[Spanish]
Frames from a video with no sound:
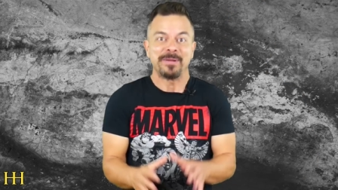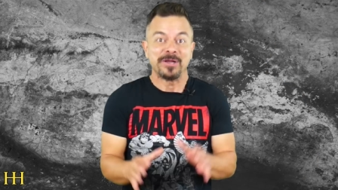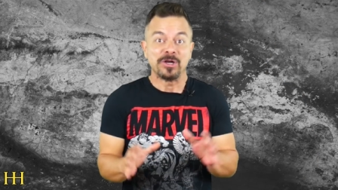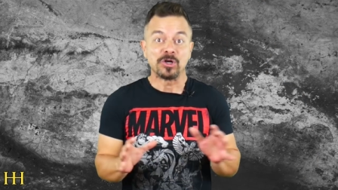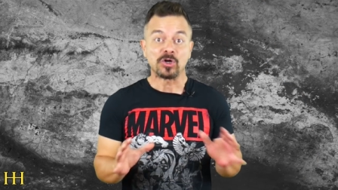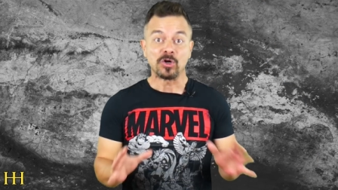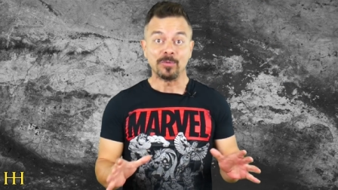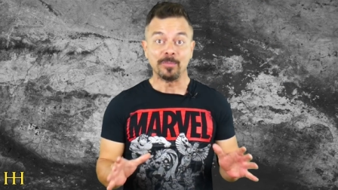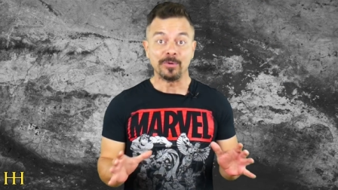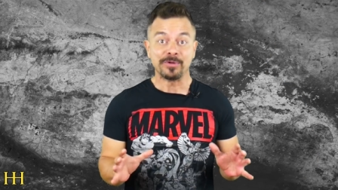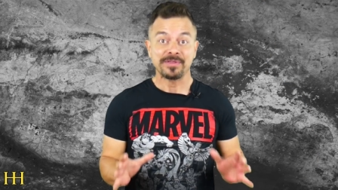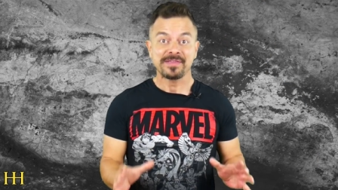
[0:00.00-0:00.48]

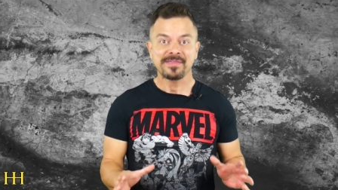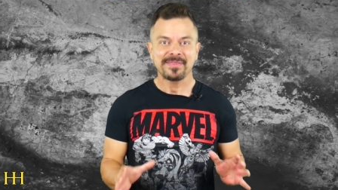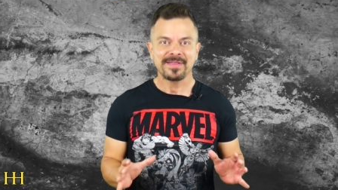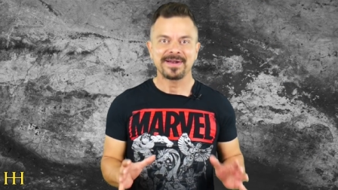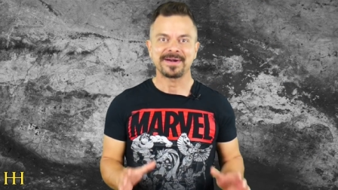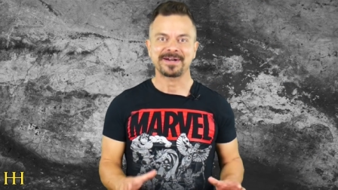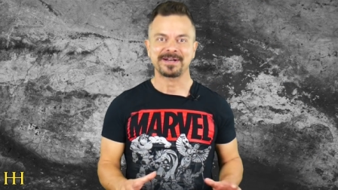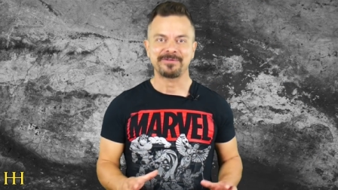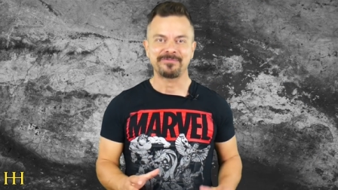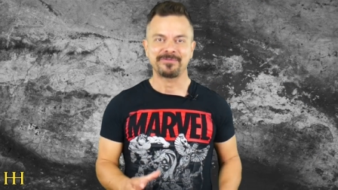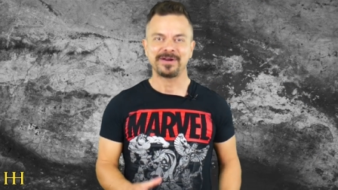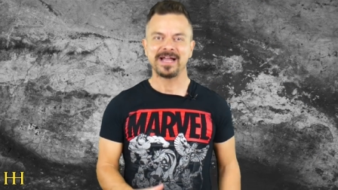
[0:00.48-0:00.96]
Pero como
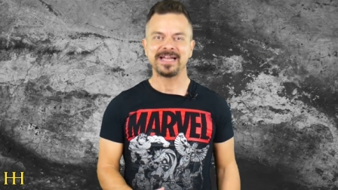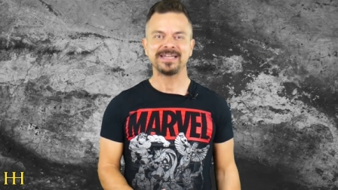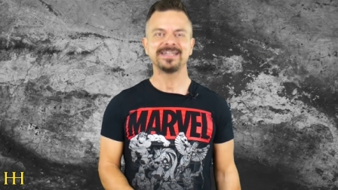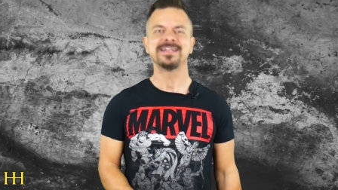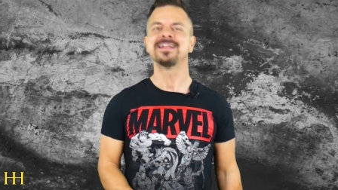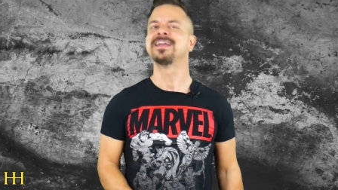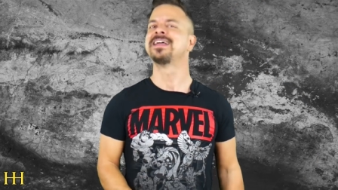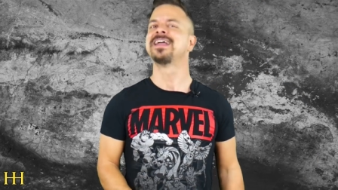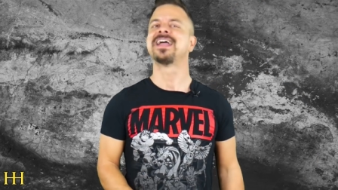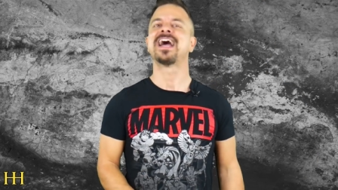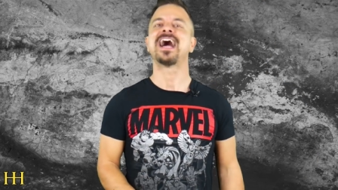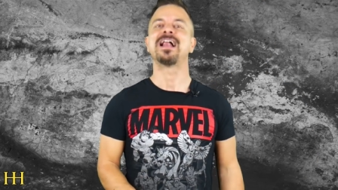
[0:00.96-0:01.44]
dice el
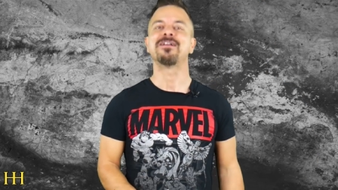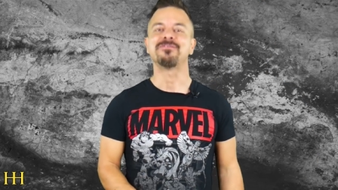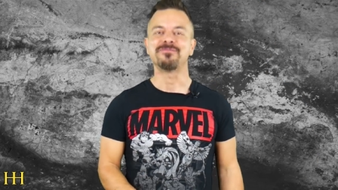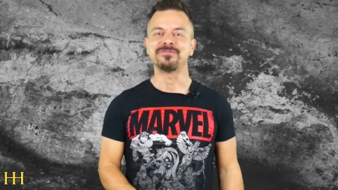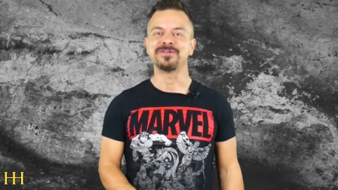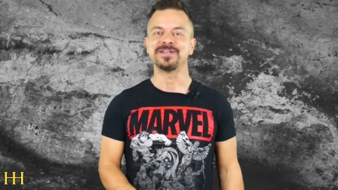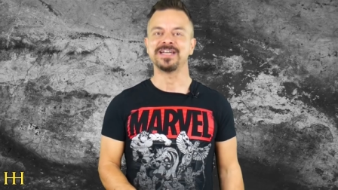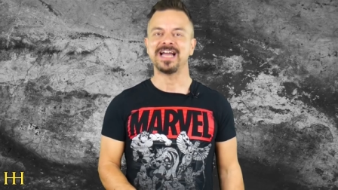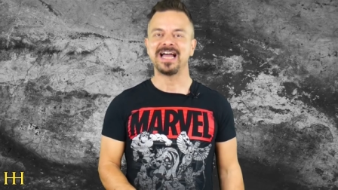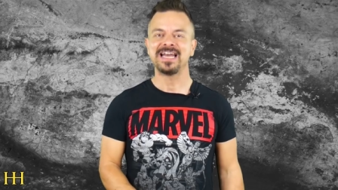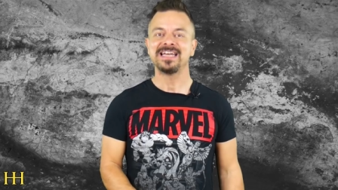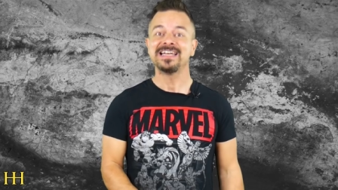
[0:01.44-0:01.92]
refrán, al
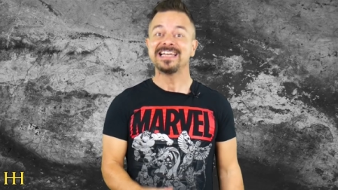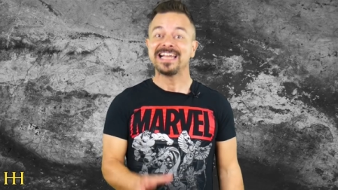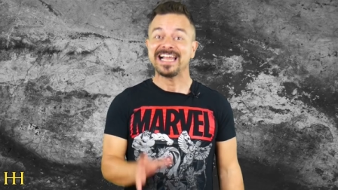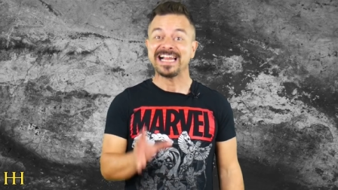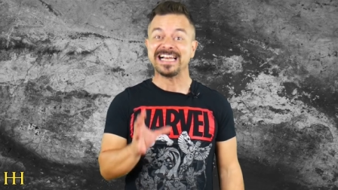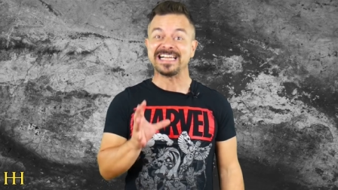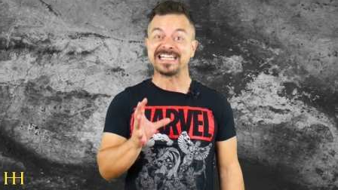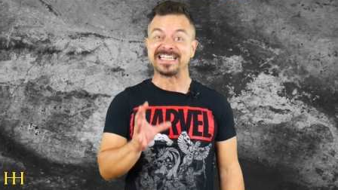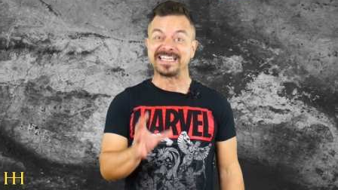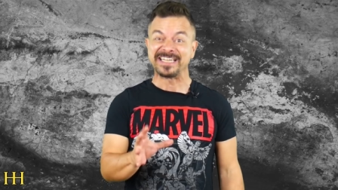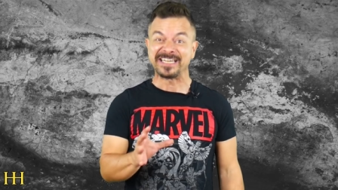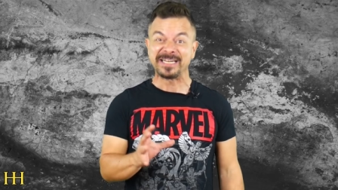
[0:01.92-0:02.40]
final
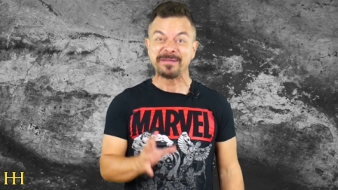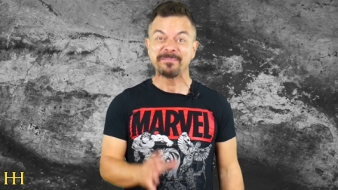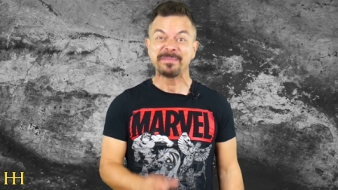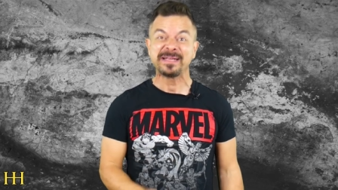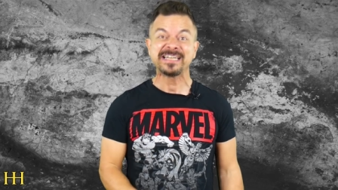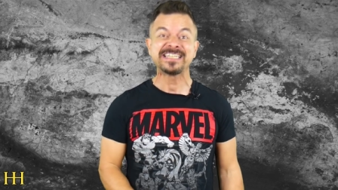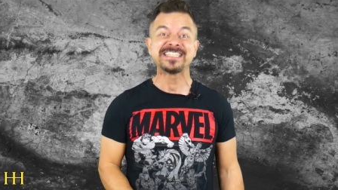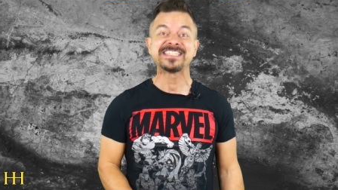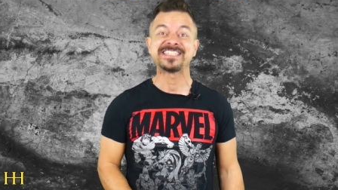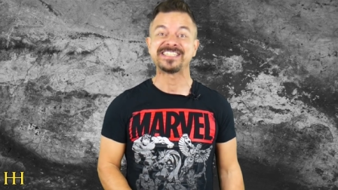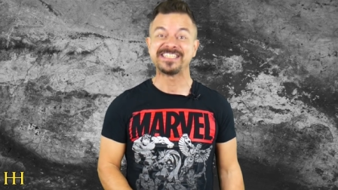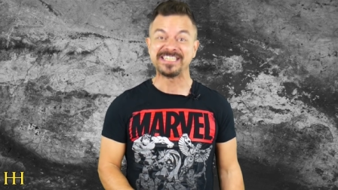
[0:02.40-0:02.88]
el
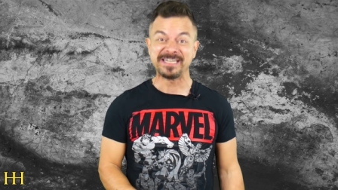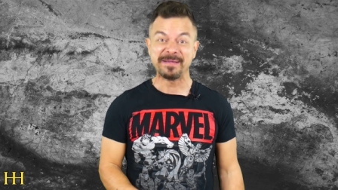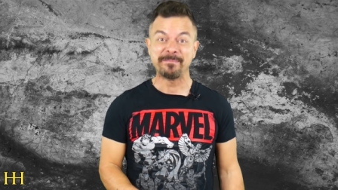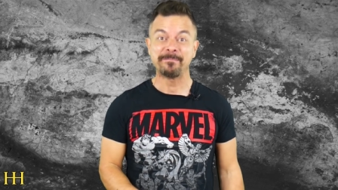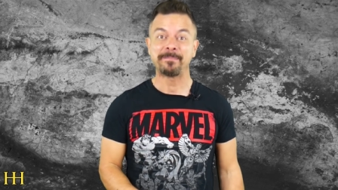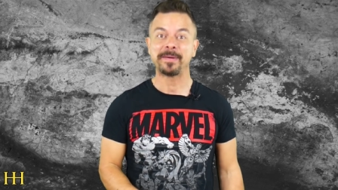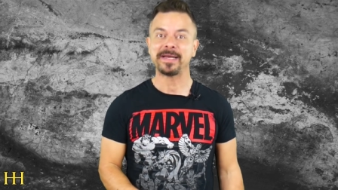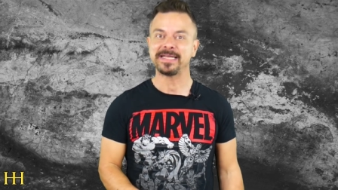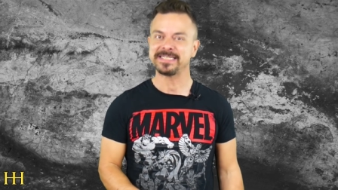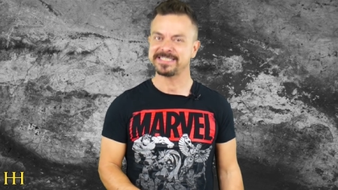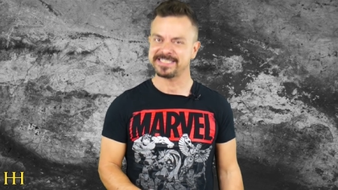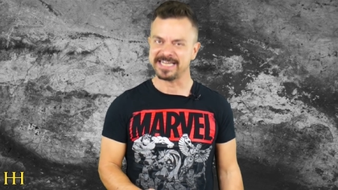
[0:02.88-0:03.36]
crimen
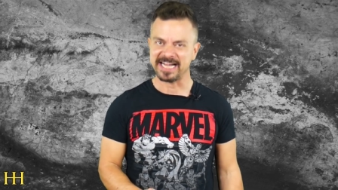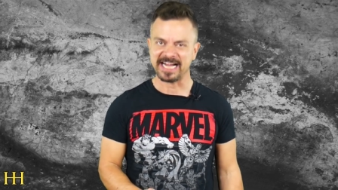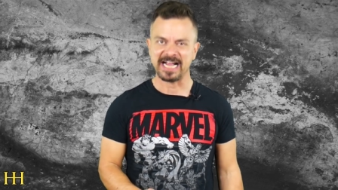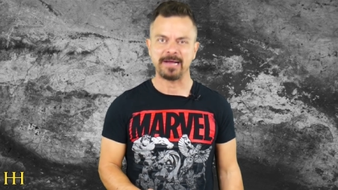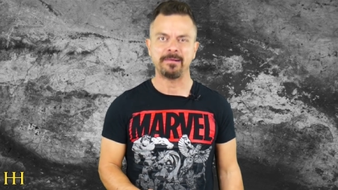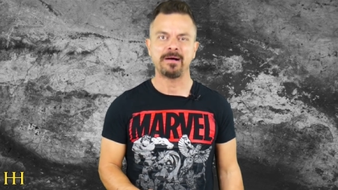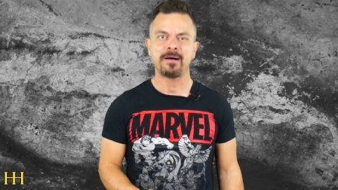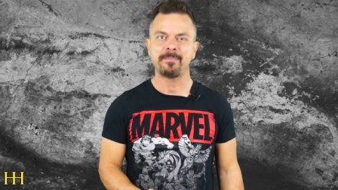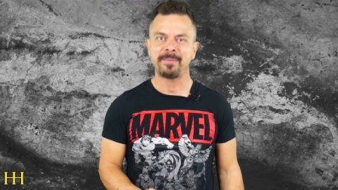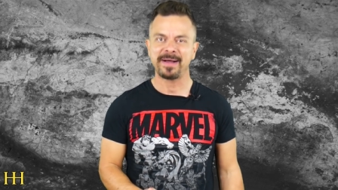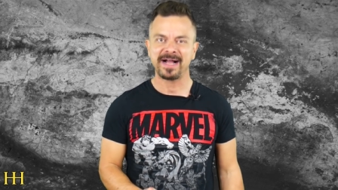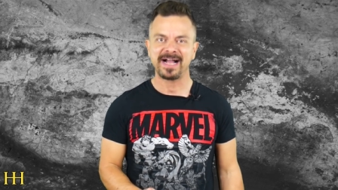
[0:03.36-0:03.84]
siempre se
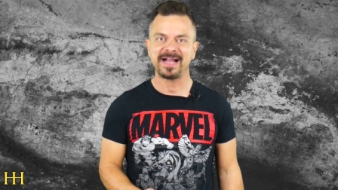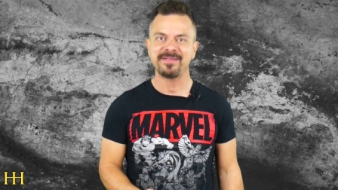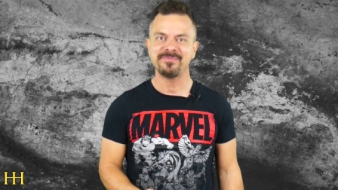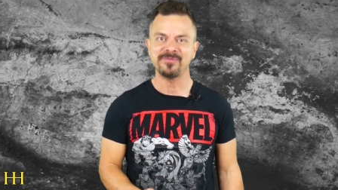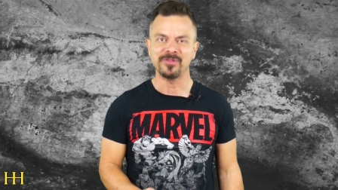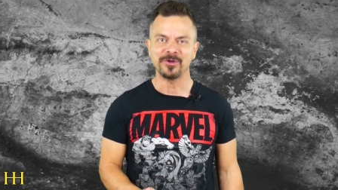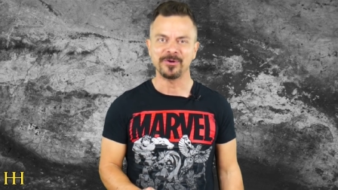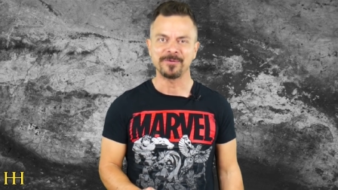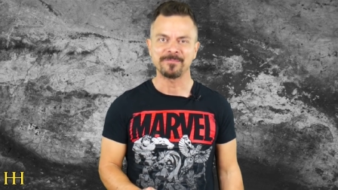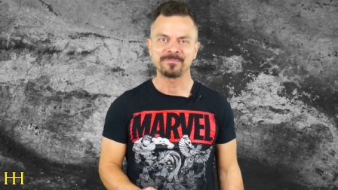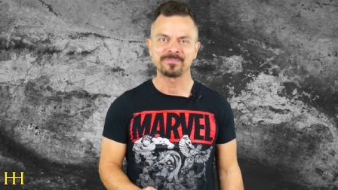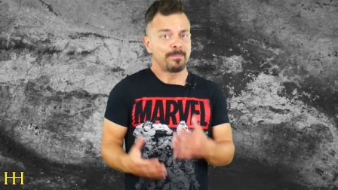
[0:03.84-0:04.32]
acaba
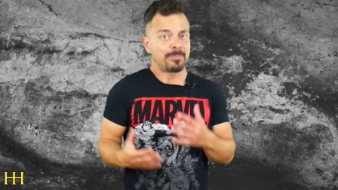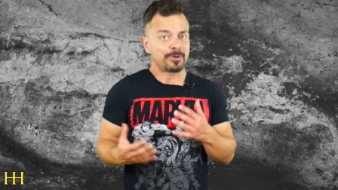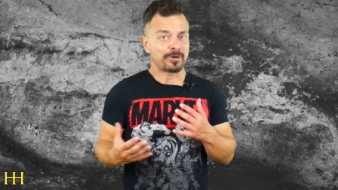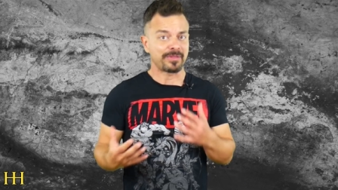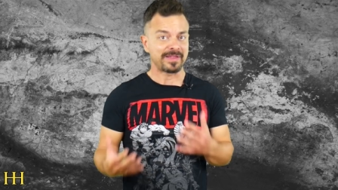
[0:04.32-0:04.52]
pagando.